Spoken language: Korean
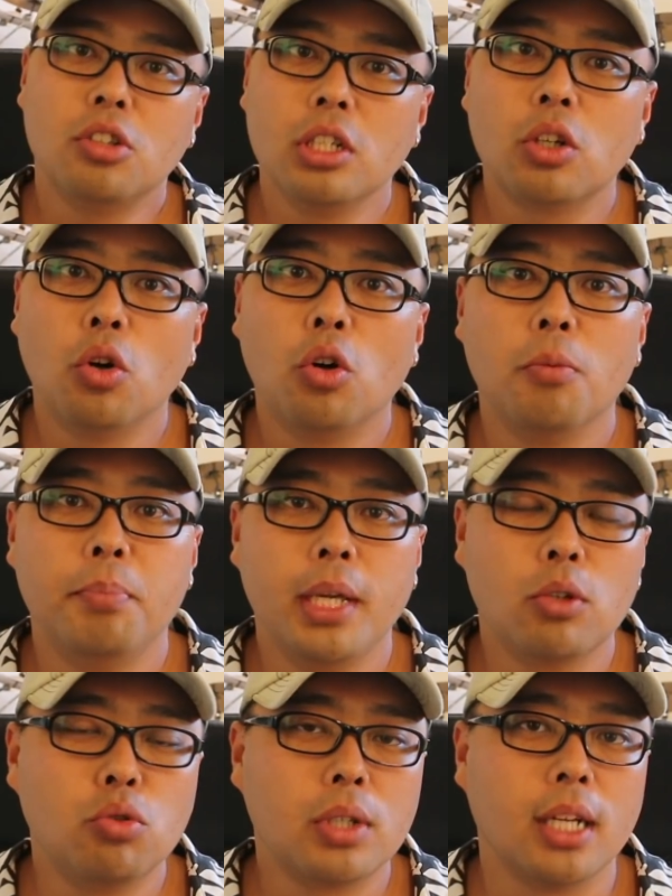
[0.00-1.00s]
그리고
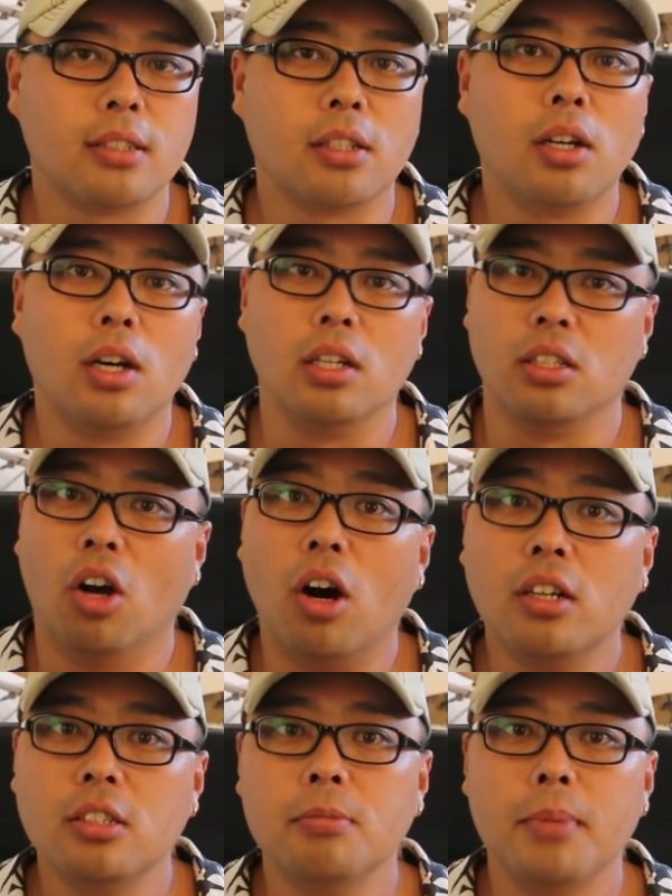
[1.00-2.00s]
미국에서
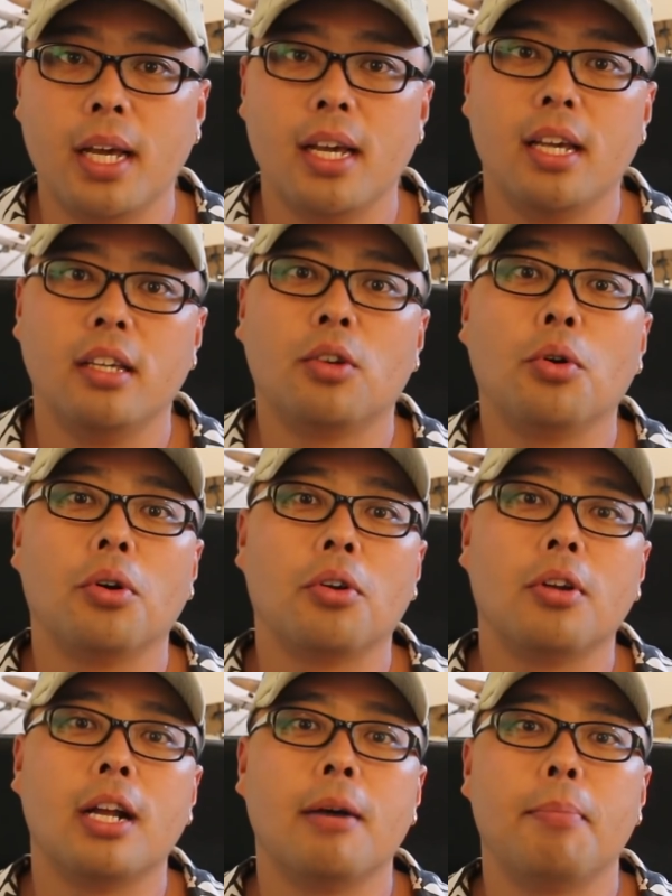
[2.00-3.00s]
여름에 이
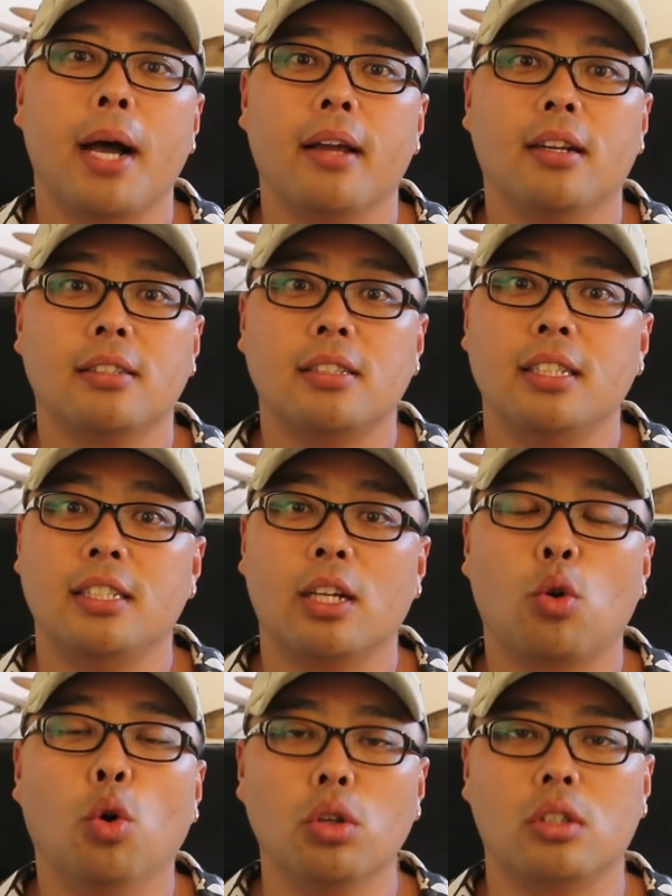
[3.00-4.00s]
코로나 바이러스
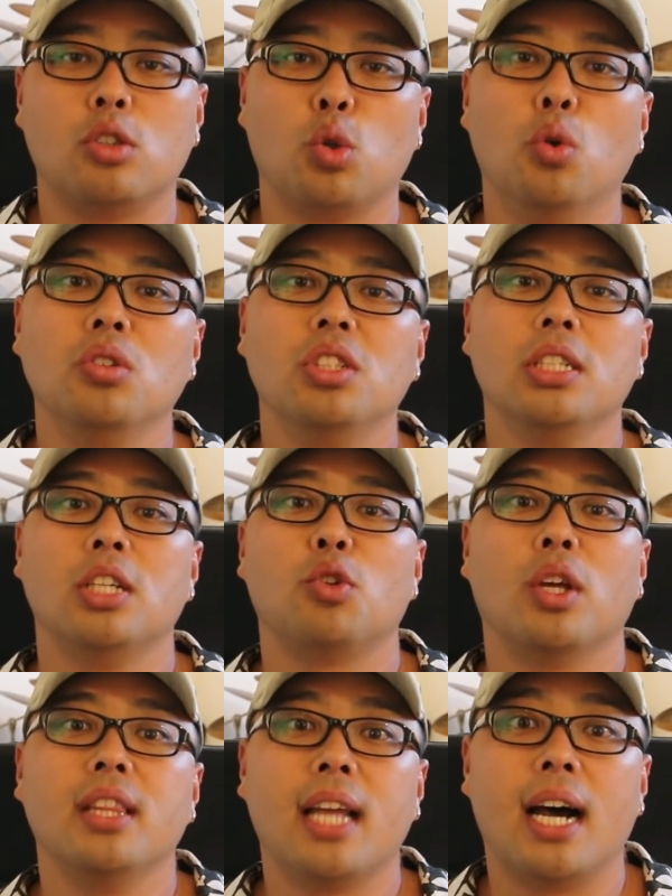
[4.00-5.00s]
이제 곧 종식이
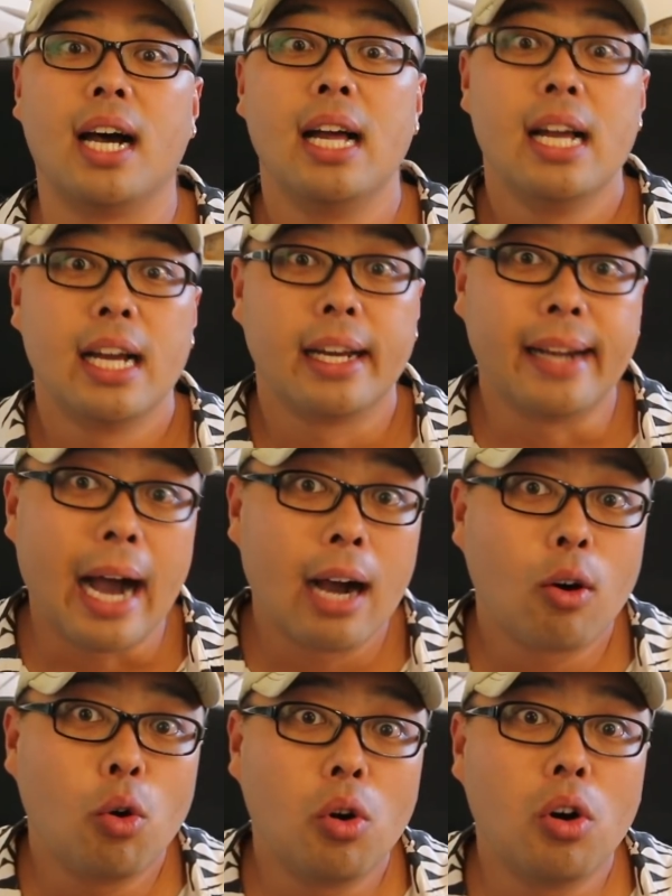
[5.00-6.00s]

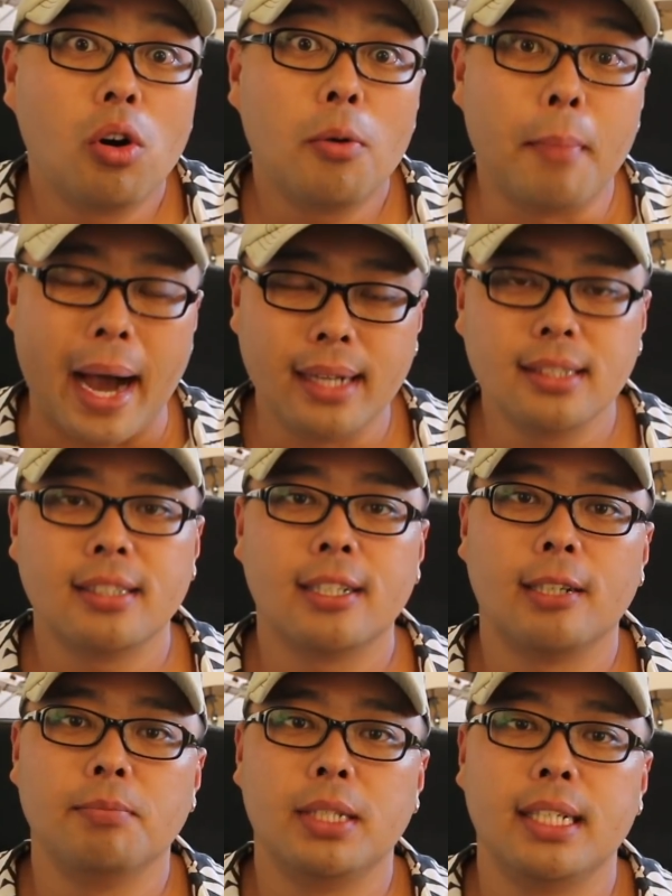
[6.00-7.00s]
된다라고 많은
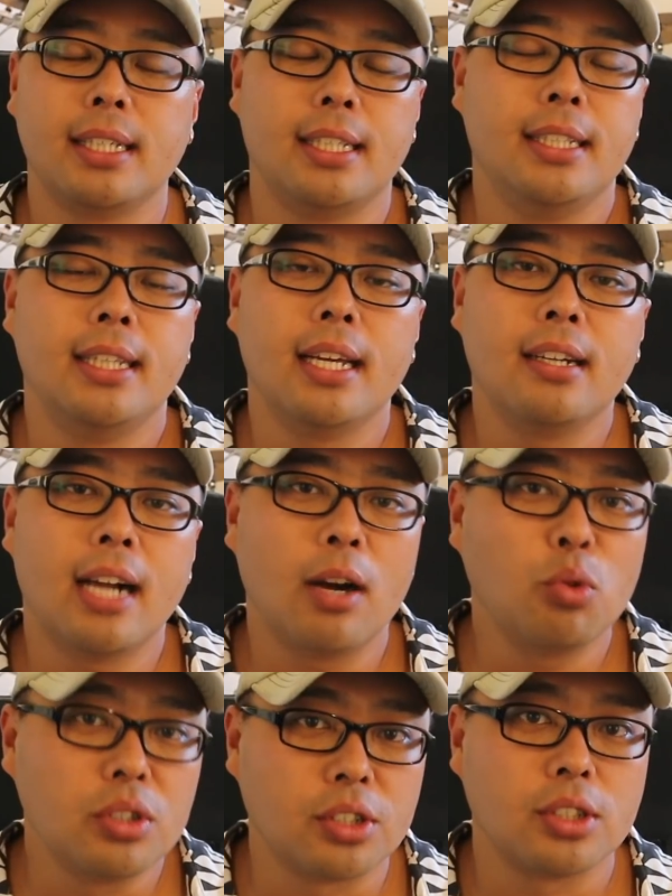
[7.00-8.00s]
사람들이 기대를
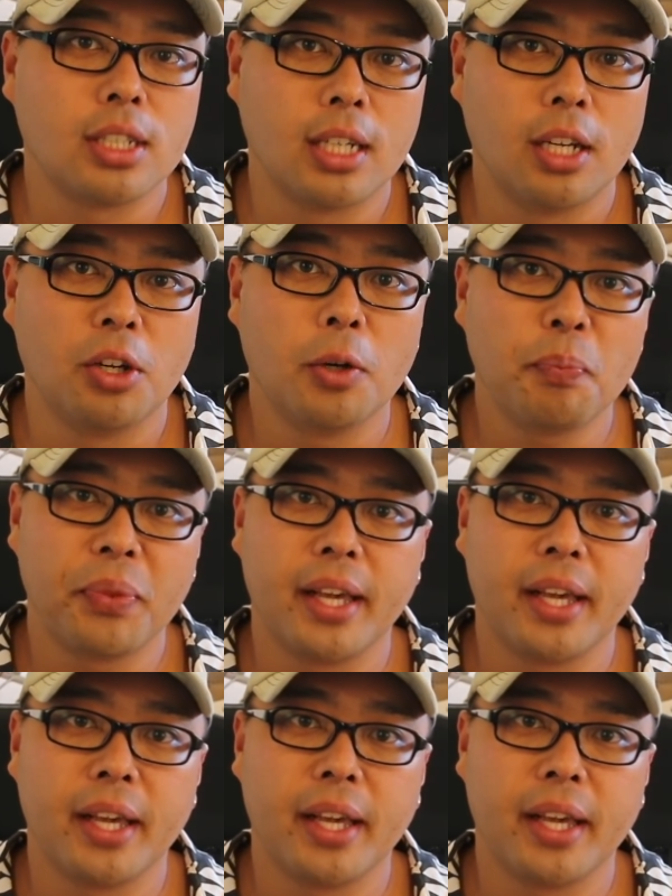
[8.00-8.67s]
하고 있었잖아요.